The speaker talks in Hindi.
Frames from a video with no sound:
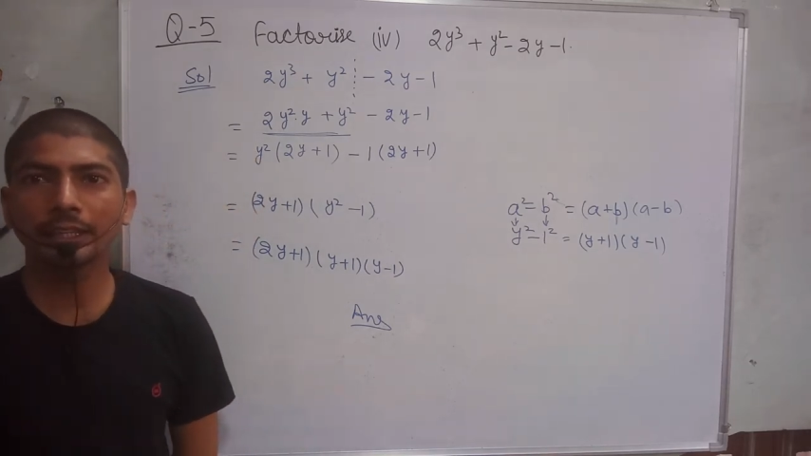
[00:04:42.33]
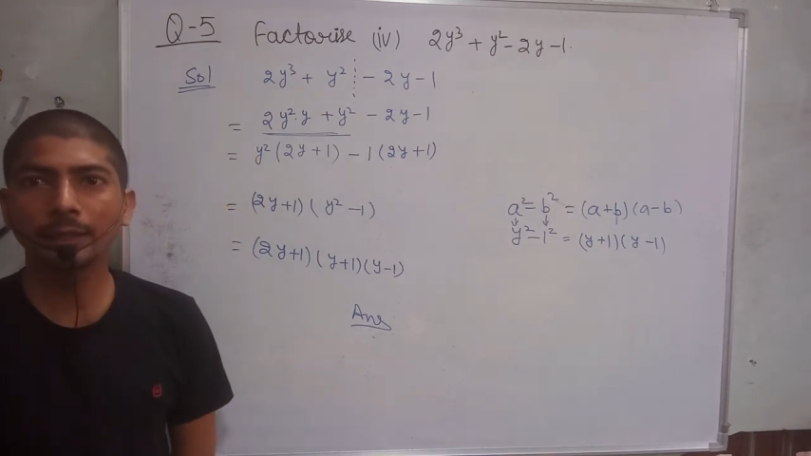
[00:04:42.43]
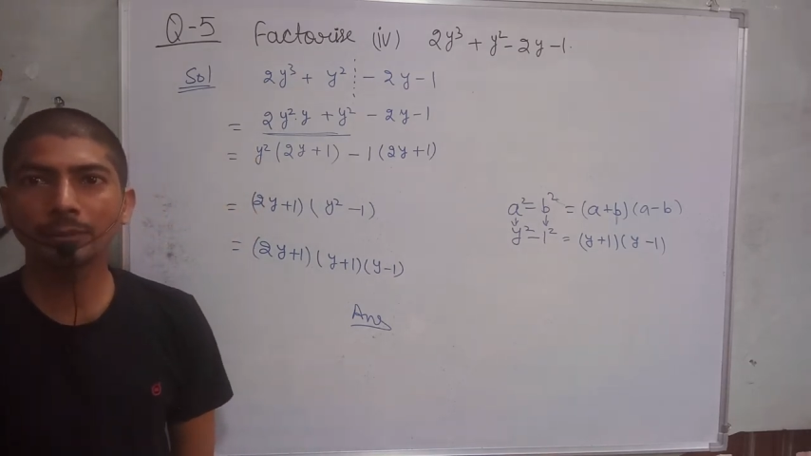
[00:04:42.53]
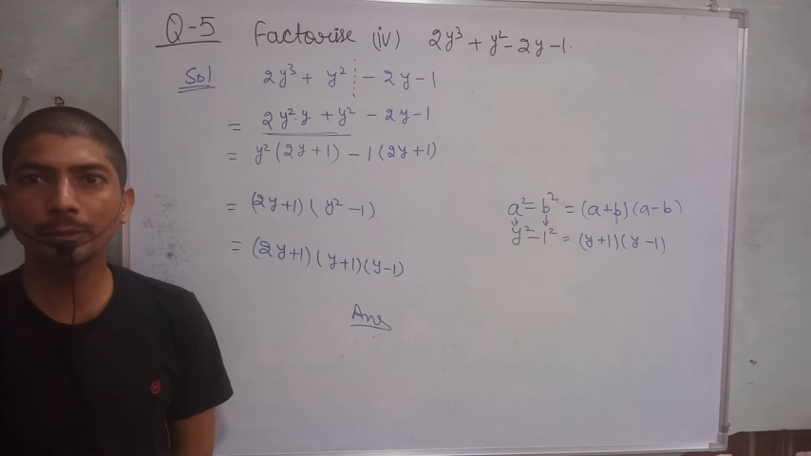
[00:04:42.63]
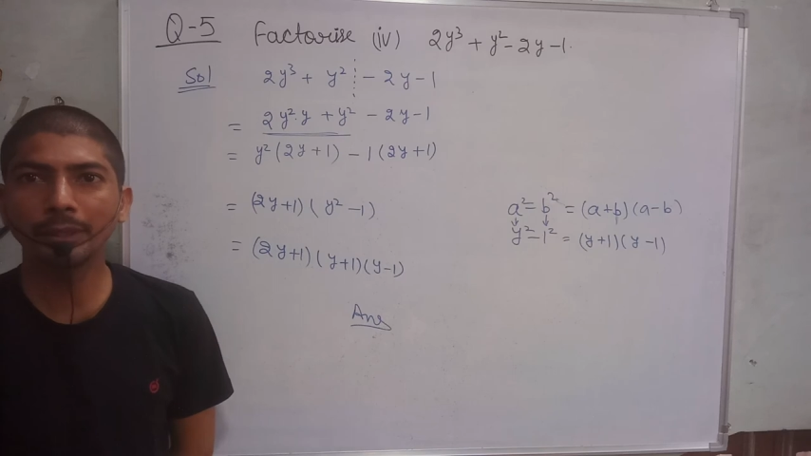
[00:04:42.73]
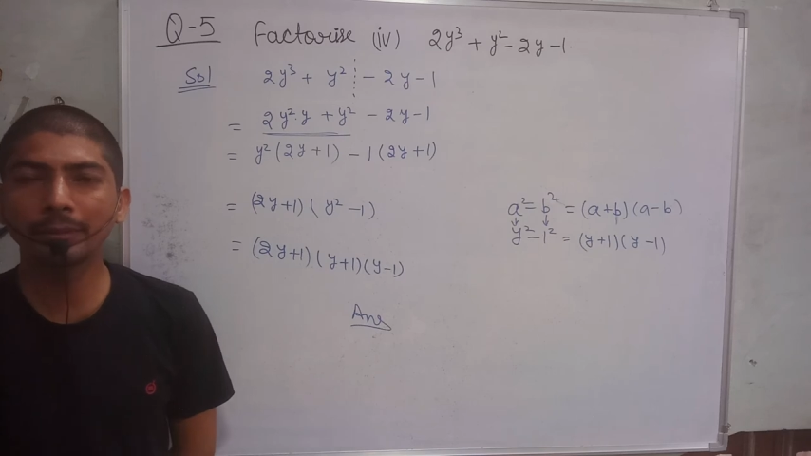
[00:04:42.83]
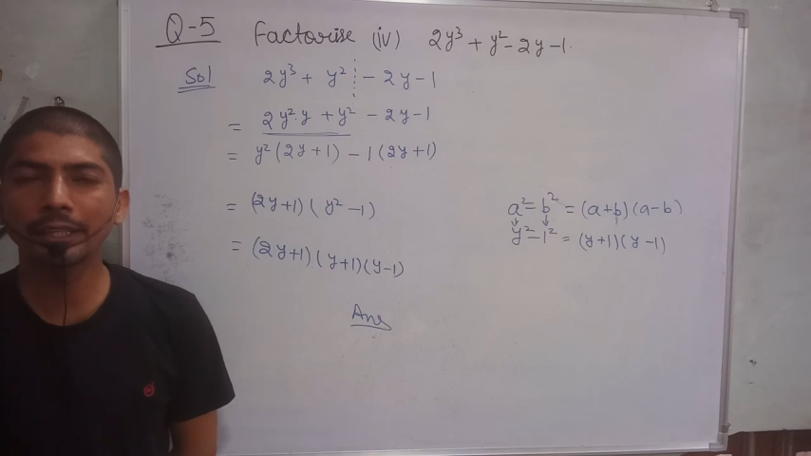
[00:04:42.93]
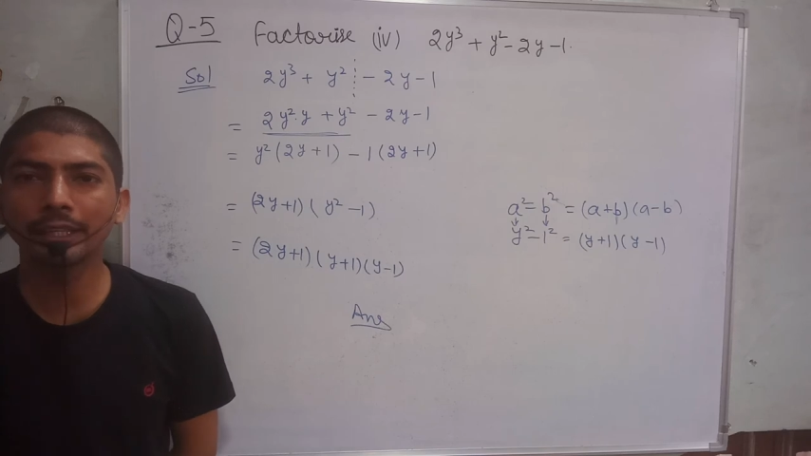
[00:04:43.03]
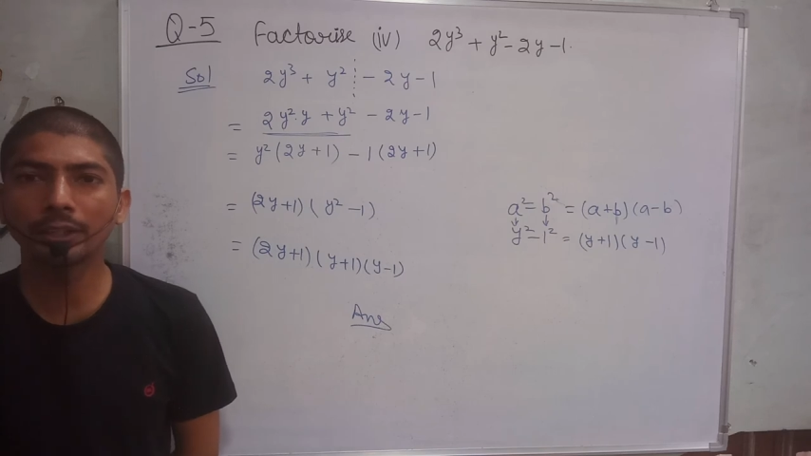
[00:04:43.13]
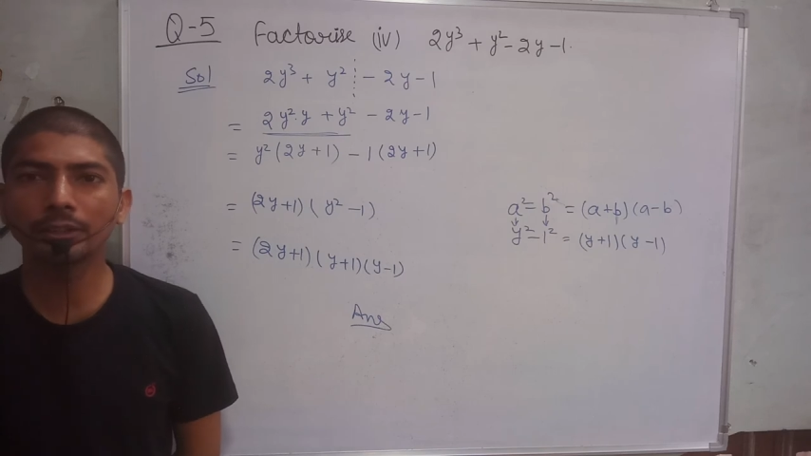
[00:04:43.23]
कम समय
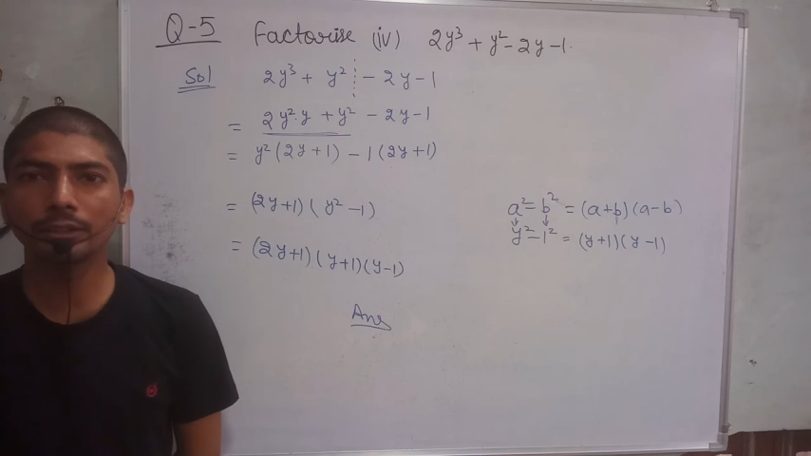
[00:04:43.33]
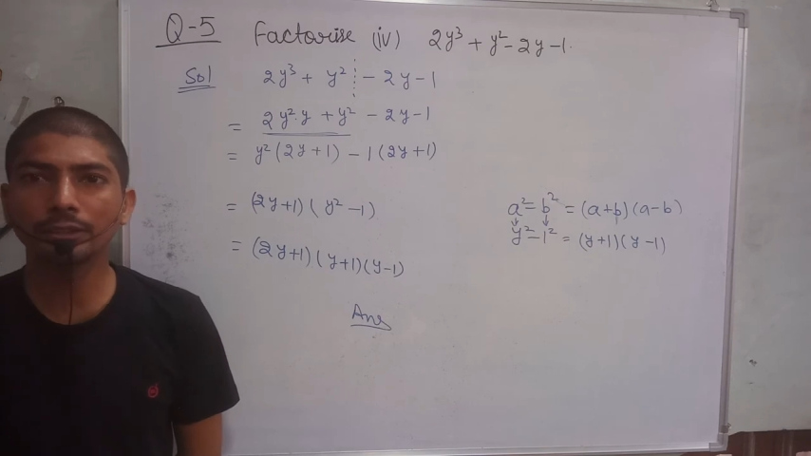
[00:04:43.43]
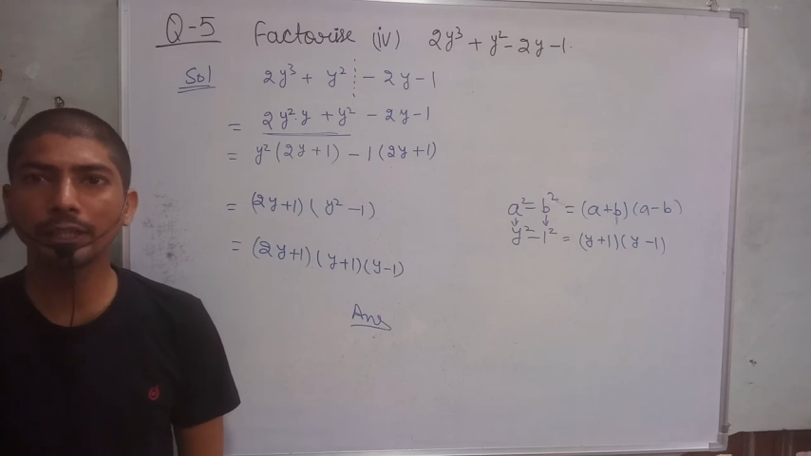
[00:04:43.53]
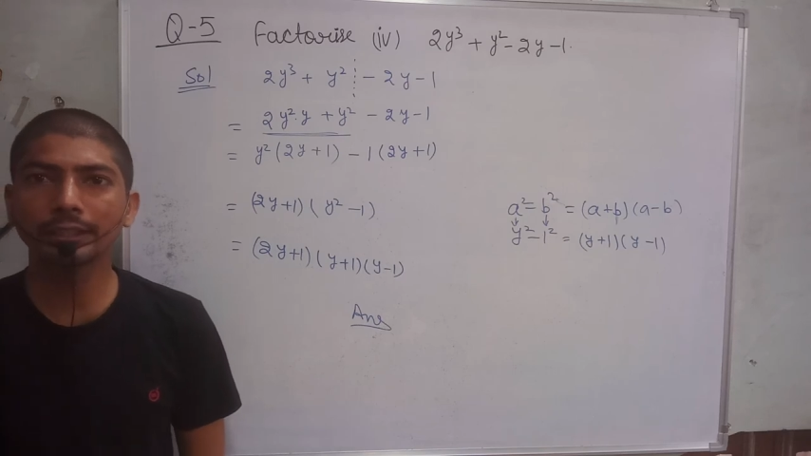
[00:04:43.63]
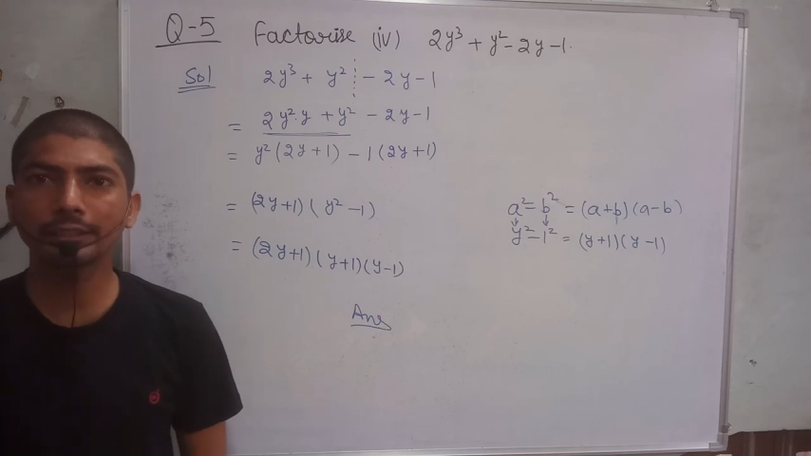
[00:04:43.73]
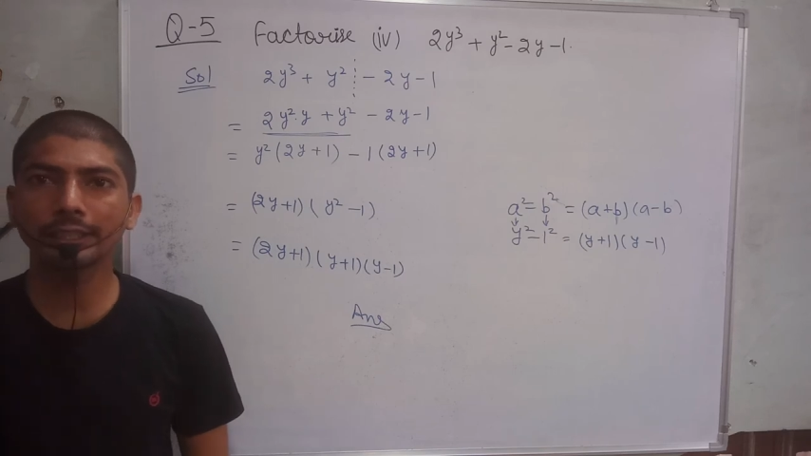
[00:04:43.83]
में अराउंड टू आर